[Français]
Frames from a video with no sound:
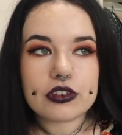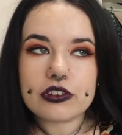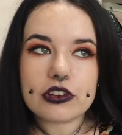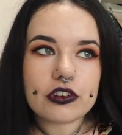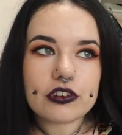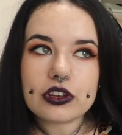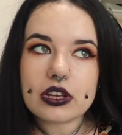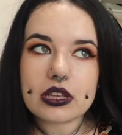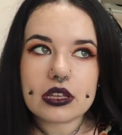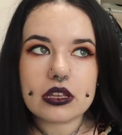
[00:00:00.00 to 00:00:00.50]
J'ai
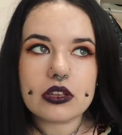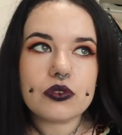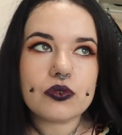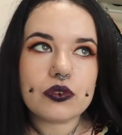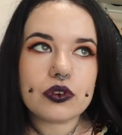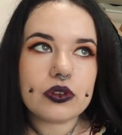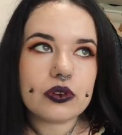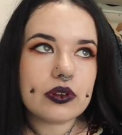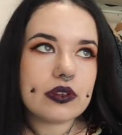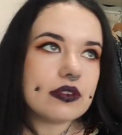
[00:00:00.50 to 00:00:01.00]
cherché un
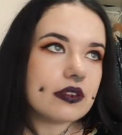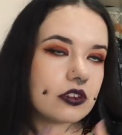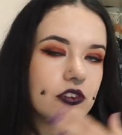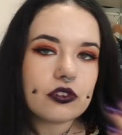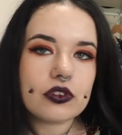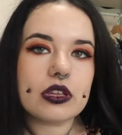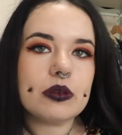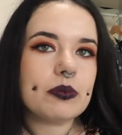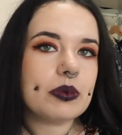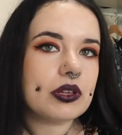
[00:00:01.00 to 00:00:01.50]
exfoliant ici,
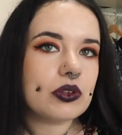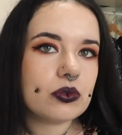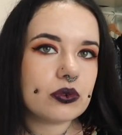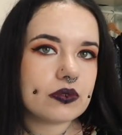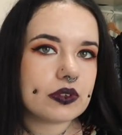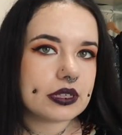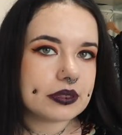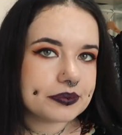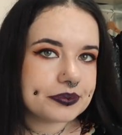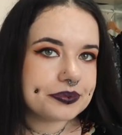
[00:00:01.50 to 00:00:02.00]
j'en ai pas
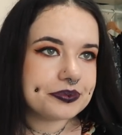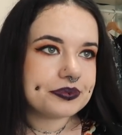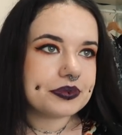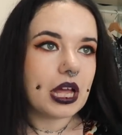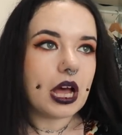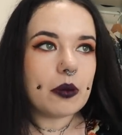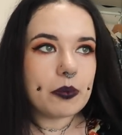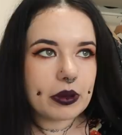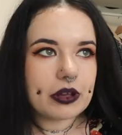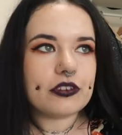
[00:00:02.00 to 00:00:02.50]
trouvé,
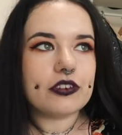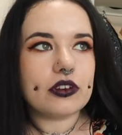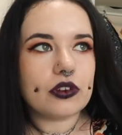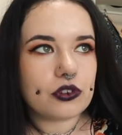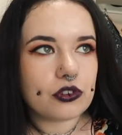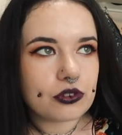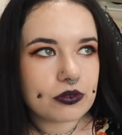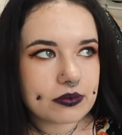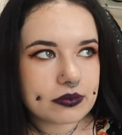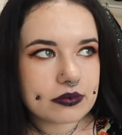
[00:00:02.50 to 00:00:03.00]
à part chez
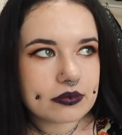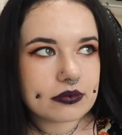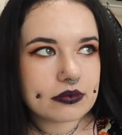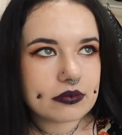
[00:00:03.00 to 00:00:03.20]
Lush.